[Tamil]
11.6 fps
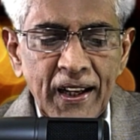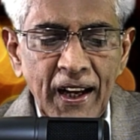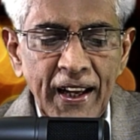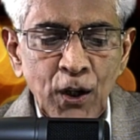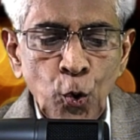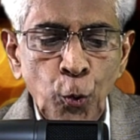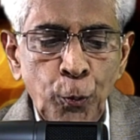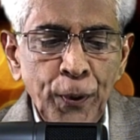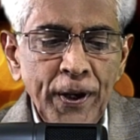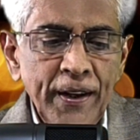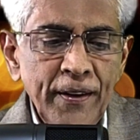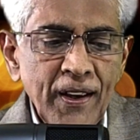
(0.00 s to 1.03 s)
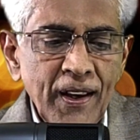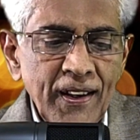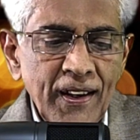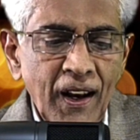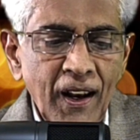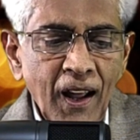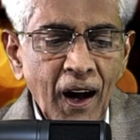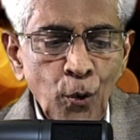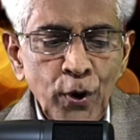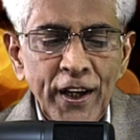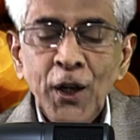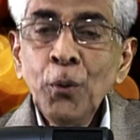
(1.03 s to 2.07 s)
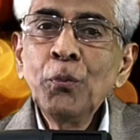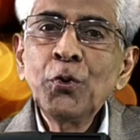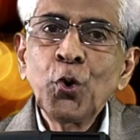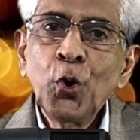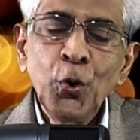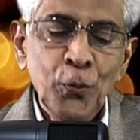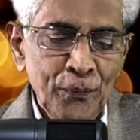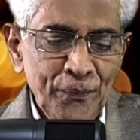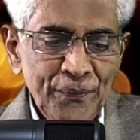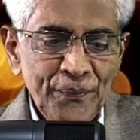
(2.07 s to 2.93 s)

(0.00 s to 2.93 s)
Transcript: கைகூப்பி எல்லா உயிரும் தொழும்